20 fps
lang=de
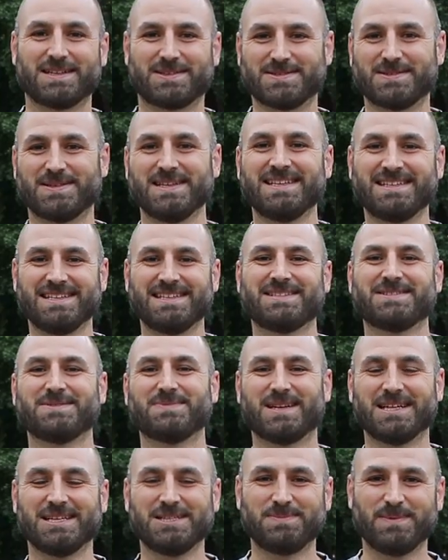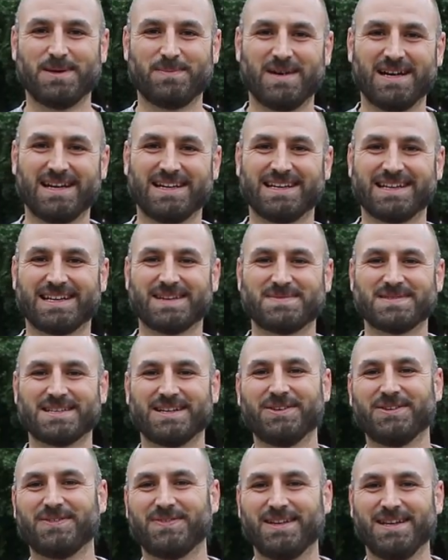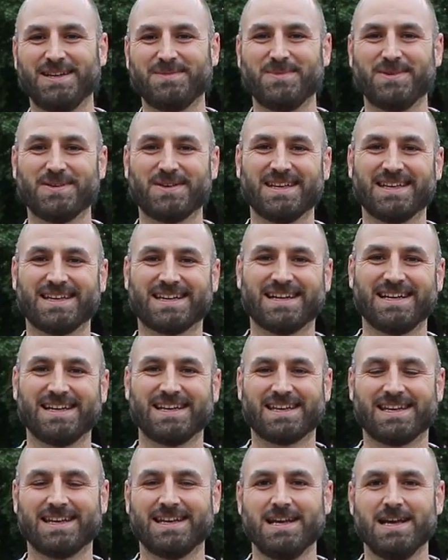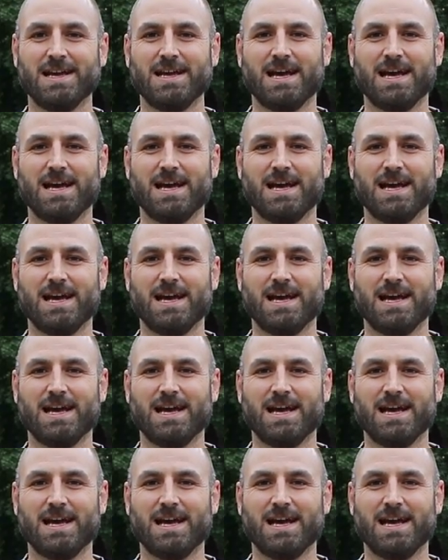so richtig zum Kasper machen, gibt es auch viele Möglichkeiten.